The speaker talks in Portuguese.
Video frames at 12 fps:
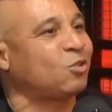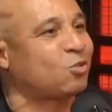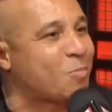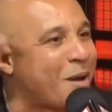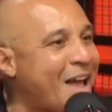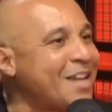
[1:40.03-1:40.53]
e
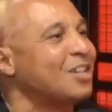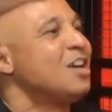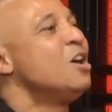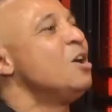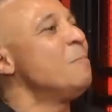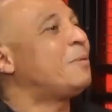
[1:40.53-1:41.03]
tudo que mais. pouco
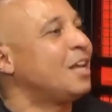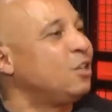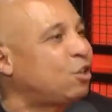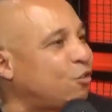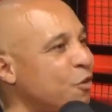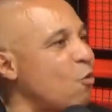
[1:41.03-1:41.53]
vem negócio que
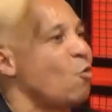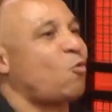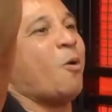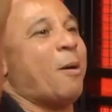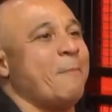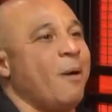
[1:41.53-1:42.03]
eles de, ficam
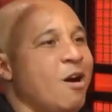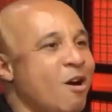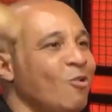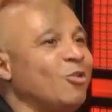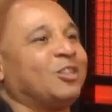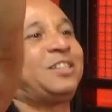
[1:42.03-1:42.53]
com a ah,
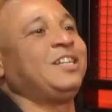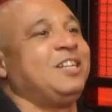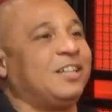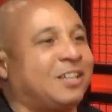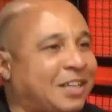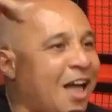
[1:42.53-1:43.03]
mão
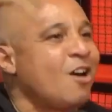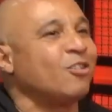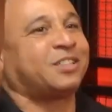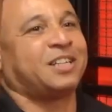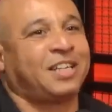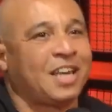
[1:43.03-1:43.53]
assim é. e tal, é.
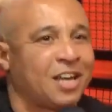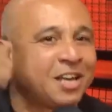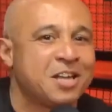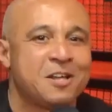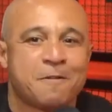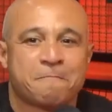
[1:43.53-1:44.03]
não sei o quê.
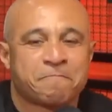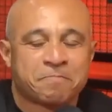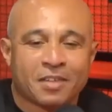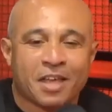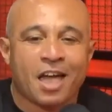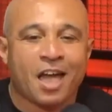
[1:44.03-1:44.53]

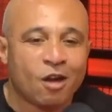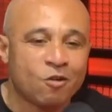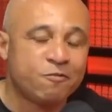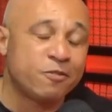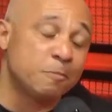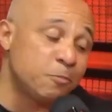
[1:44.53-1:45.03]

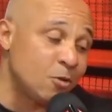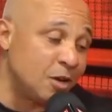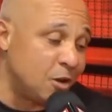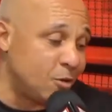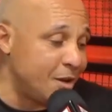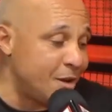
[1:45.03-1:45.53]
Eu falo, pô,
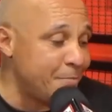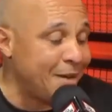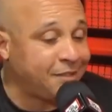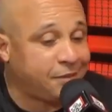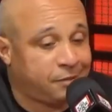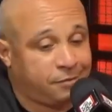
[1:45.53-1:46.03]
Léo, é,
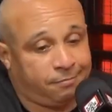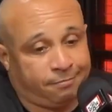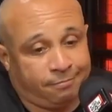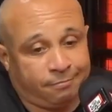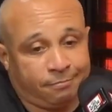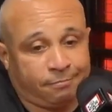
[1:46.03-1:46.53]
mas
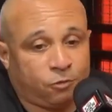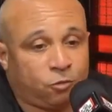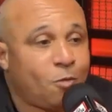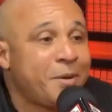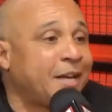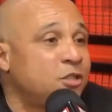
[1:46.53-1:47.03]

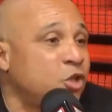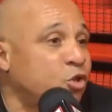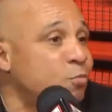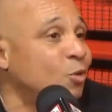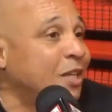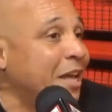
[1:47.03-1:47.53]
como é que a
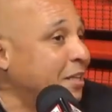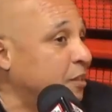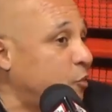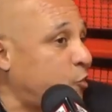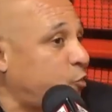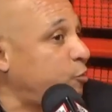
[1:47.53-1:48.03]
gente muda
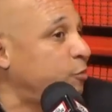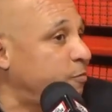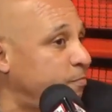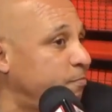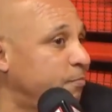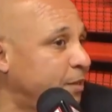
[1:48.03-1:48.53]
isso?
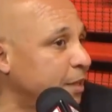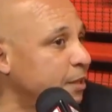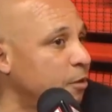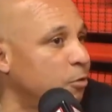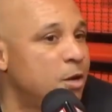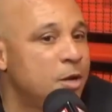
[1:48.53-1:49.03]

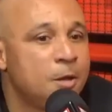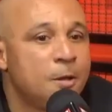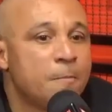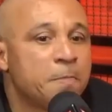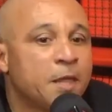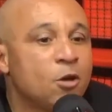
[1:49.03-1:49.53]
Entendeu?
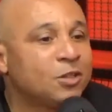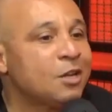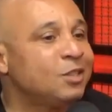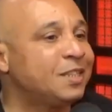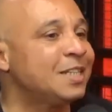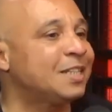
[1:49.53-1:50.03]
Eu
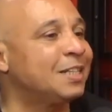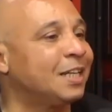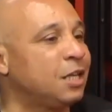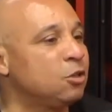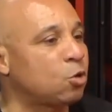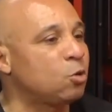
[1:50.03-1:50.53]
tenho certeza
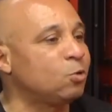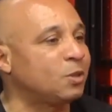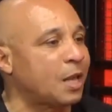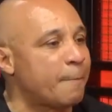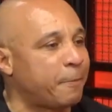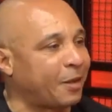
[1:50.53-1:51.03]
que em todo o
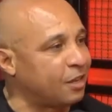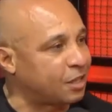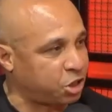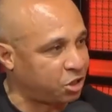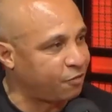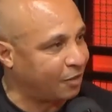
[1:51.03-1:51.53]
tempo que
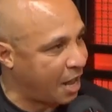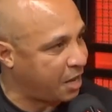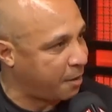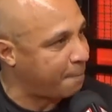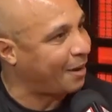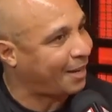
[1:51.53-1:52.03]
estive na
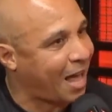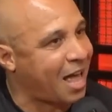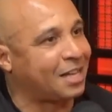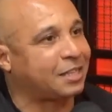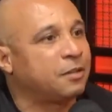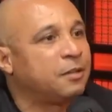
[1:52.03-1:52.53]

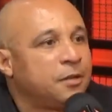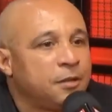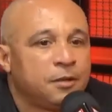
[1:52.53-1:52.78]
arquibancada,